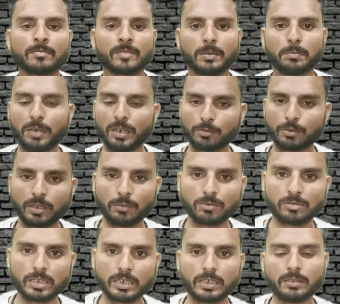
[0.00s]
फाइल को
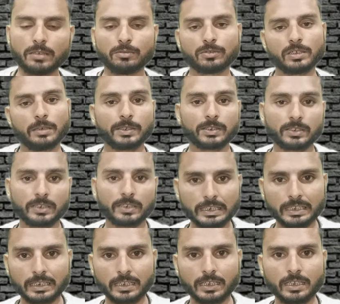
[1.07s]
डाउनलोड करेंगे उसे आप एक्सट्रैक्ट
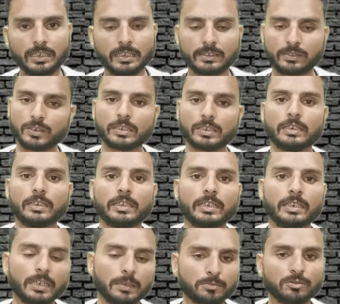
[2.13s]
करेंगे एक्सट्रैक्ट करने के
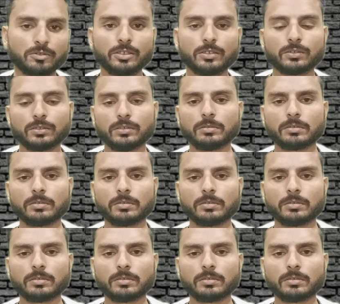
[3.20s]
लिए आप जिस